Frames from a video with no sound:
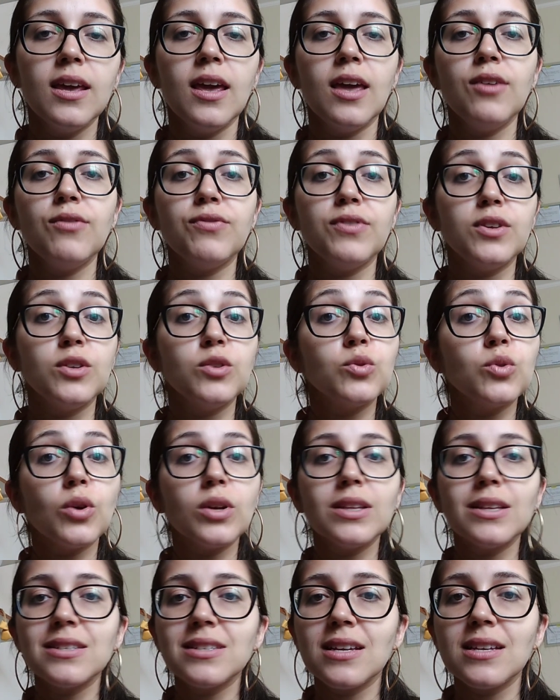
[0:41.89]
enfim, em
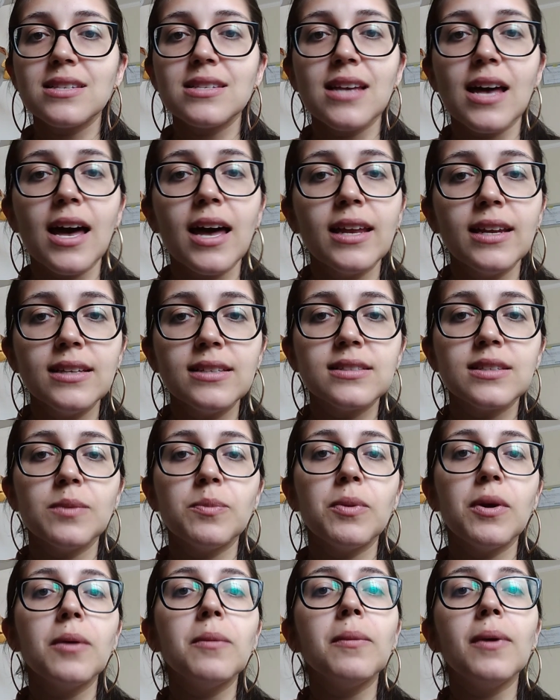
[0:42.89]
todas as áreas que
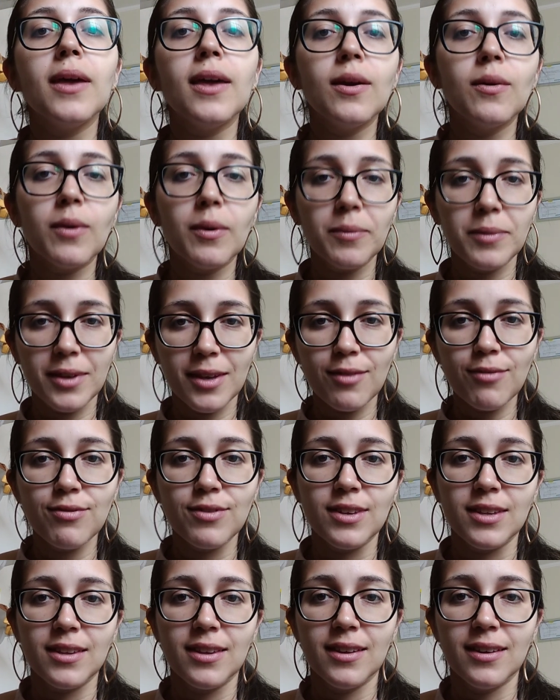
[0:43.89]
permeiam a minha
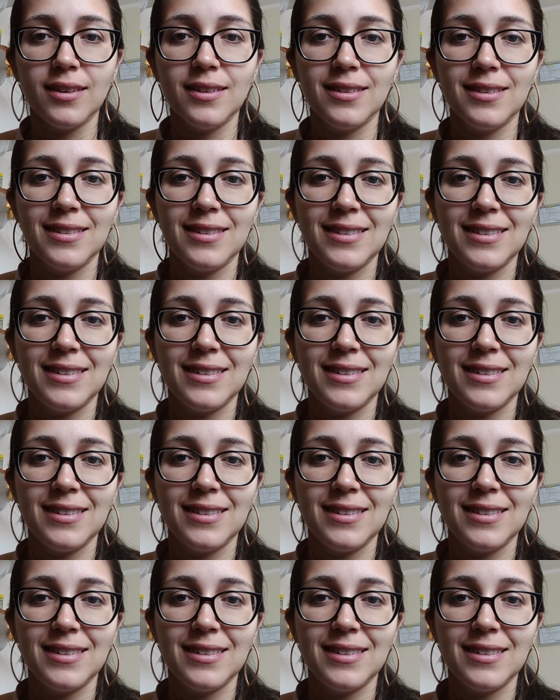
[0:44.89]
vida.